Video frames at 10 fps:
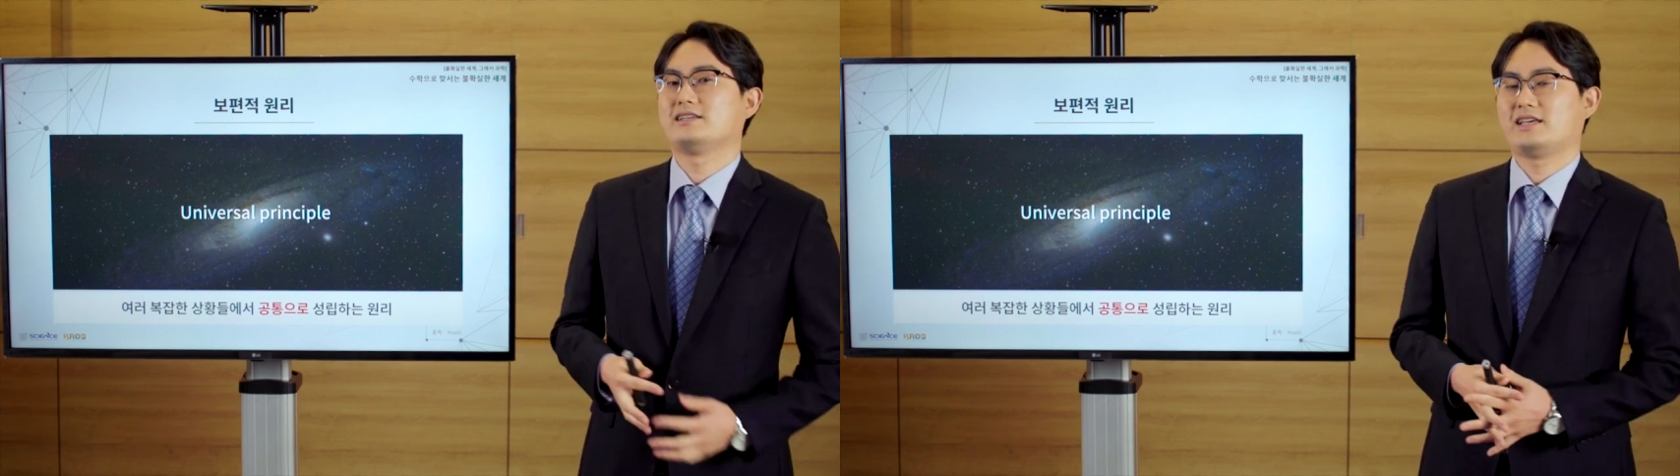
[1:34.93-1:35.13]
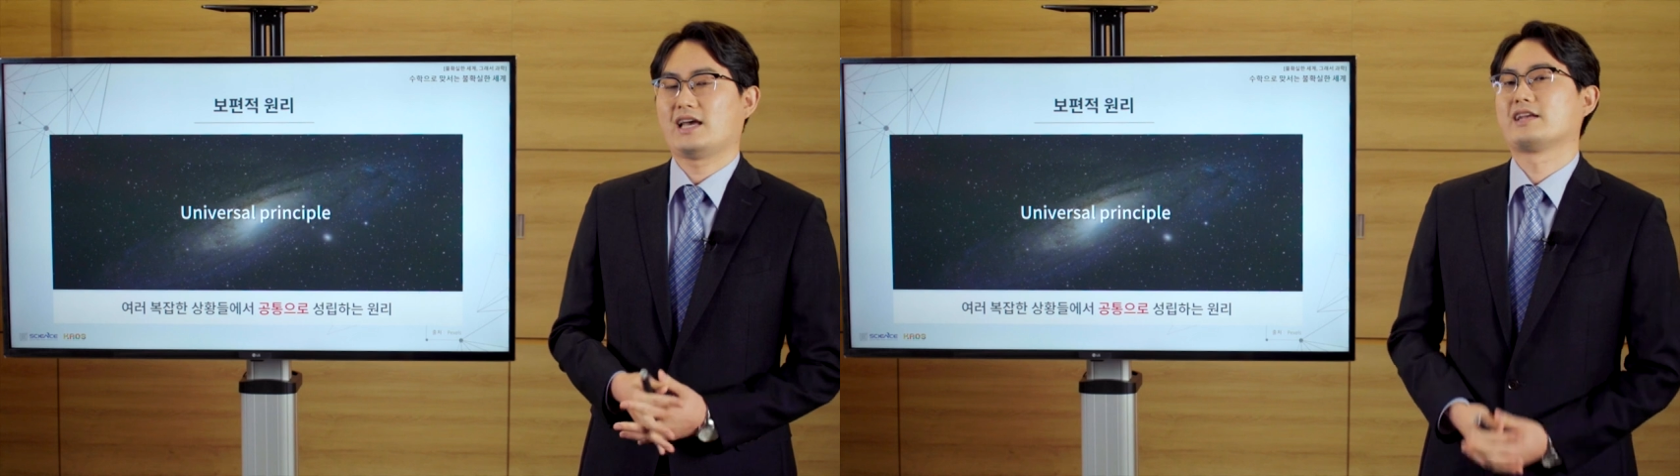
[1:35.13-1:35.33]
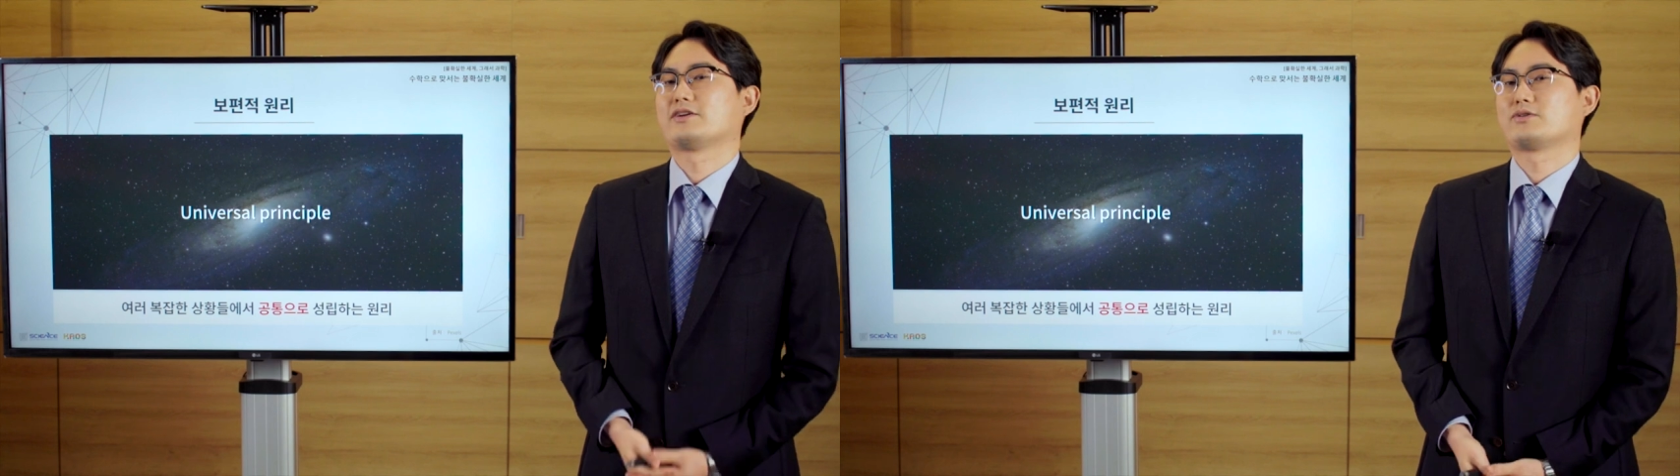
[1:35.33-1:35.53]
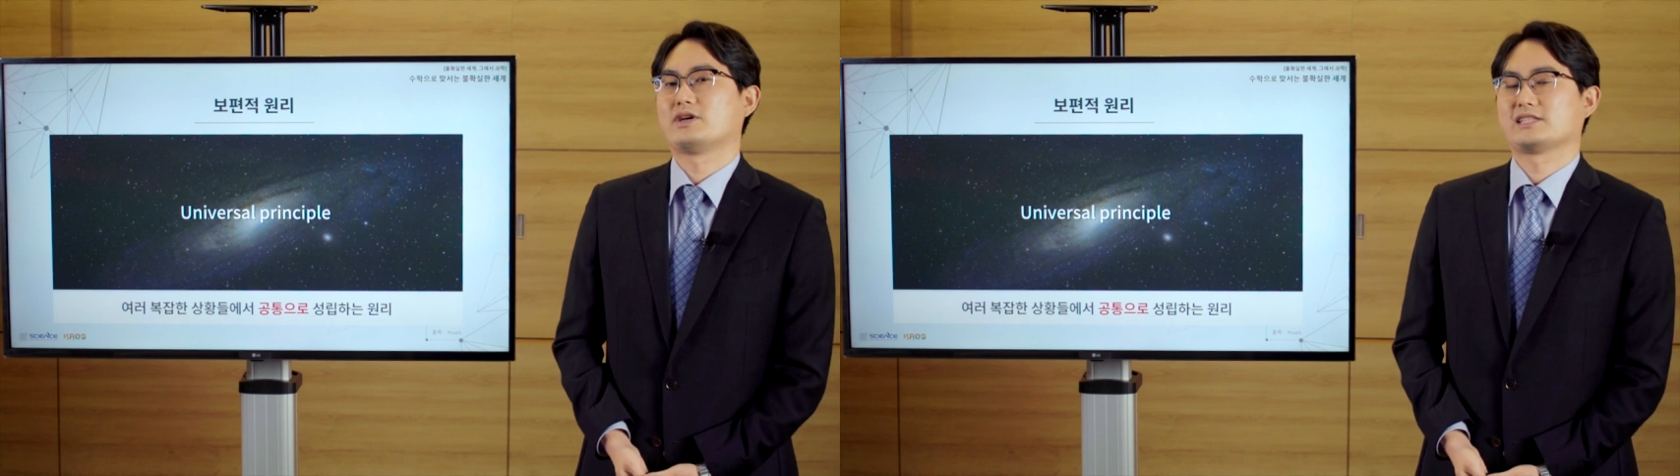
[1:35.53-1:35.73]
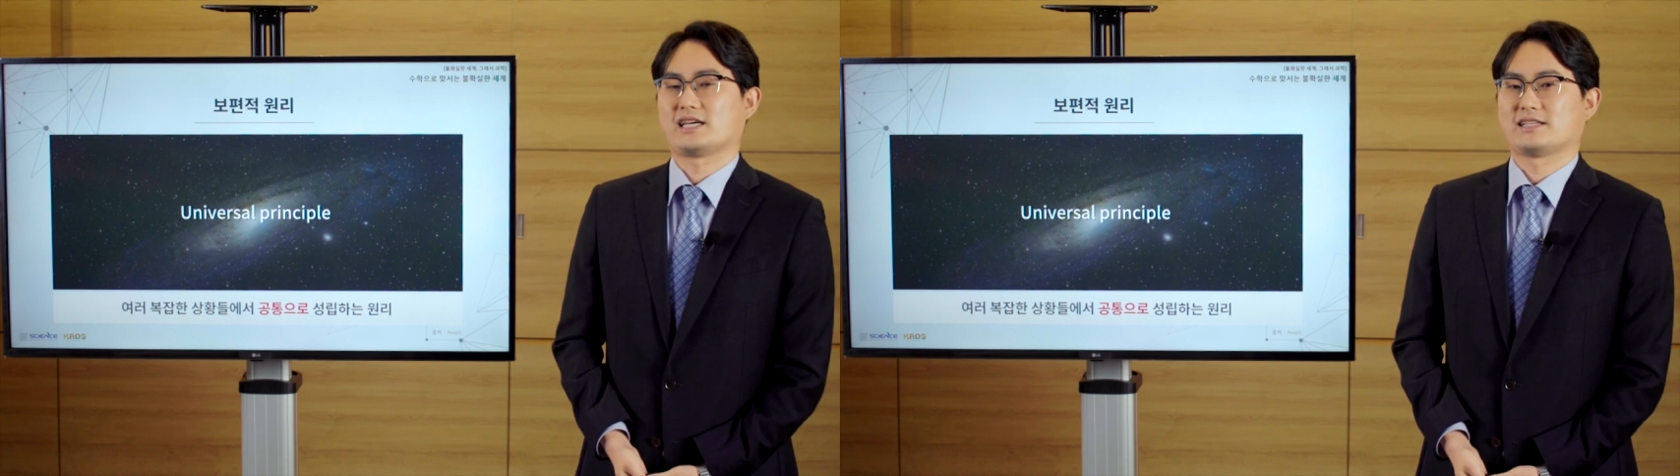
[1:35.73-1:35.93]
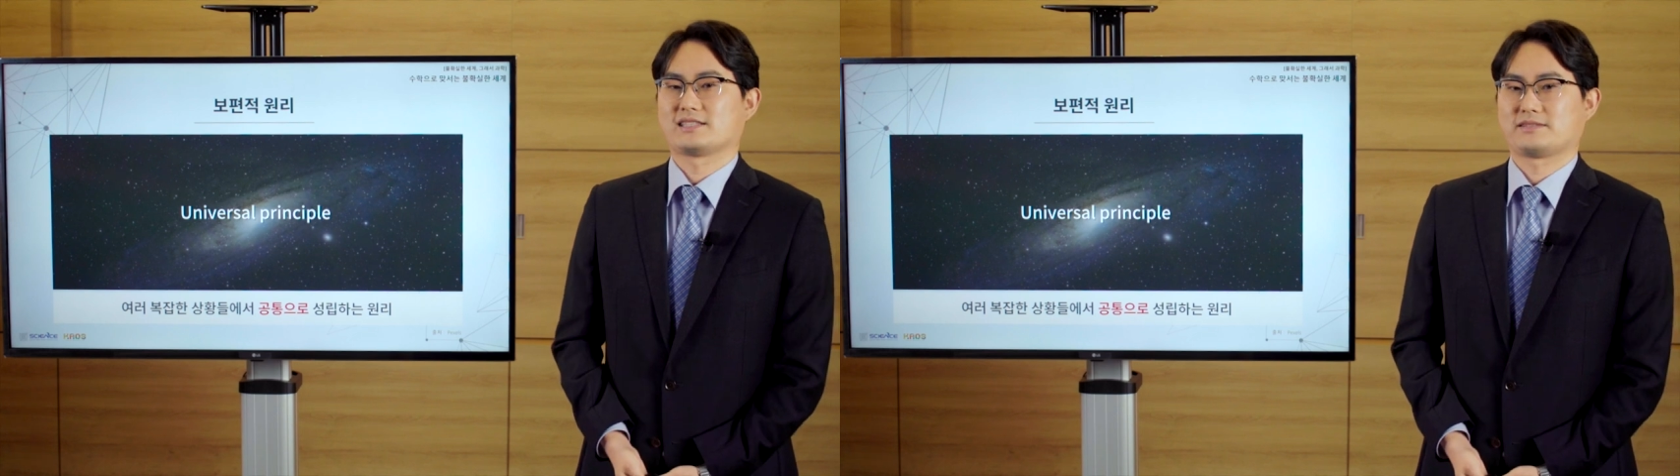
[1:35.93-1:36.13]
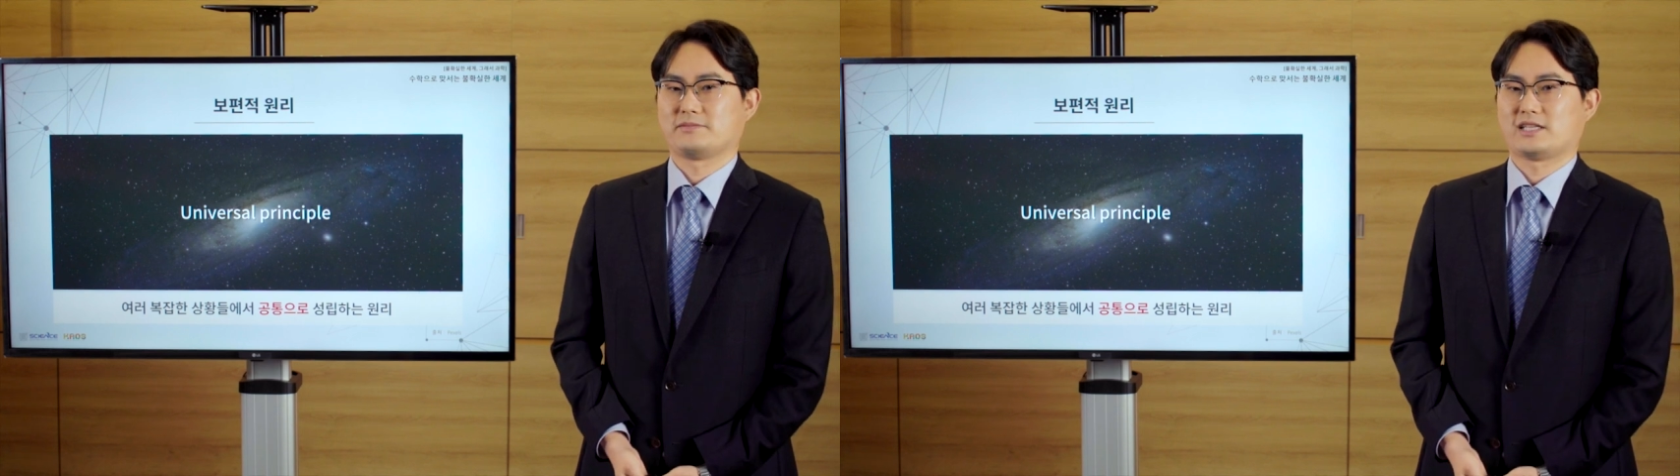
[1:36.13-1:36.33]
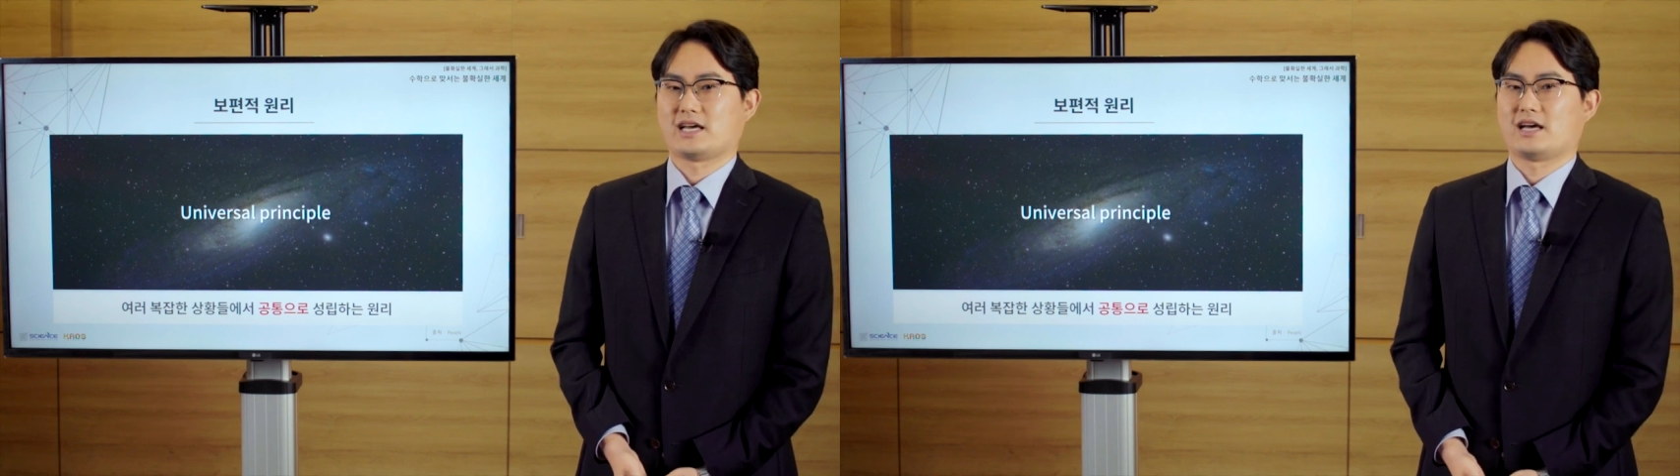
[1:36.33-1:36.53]
이해하려고 하지
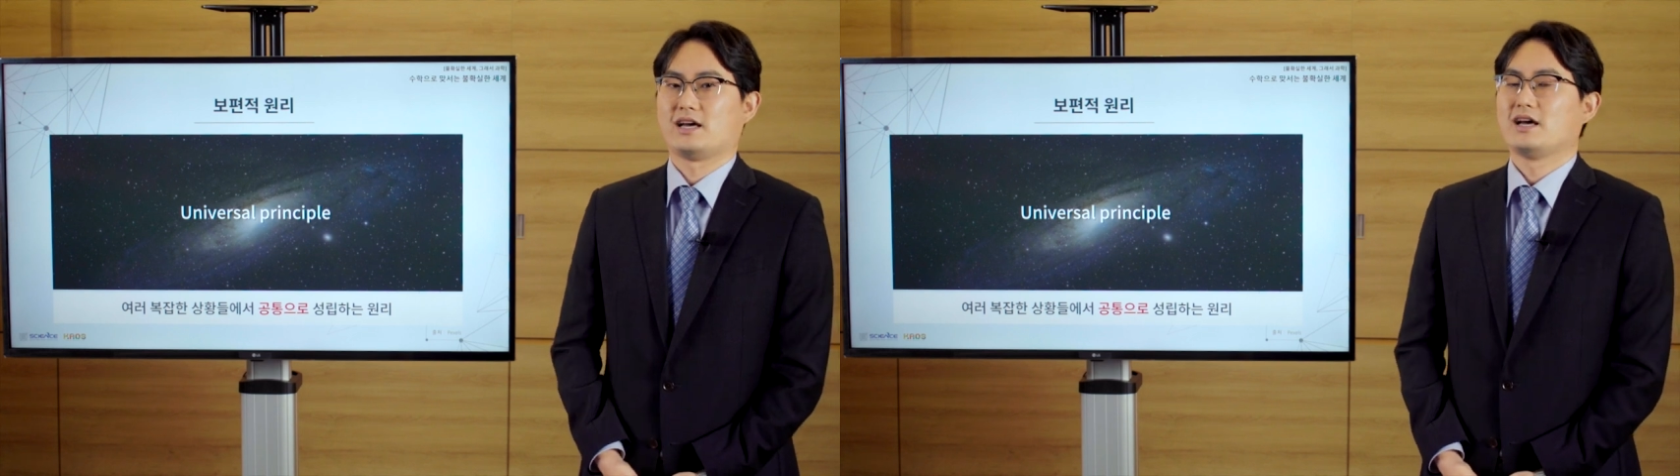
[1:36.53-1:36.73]
않았습니다.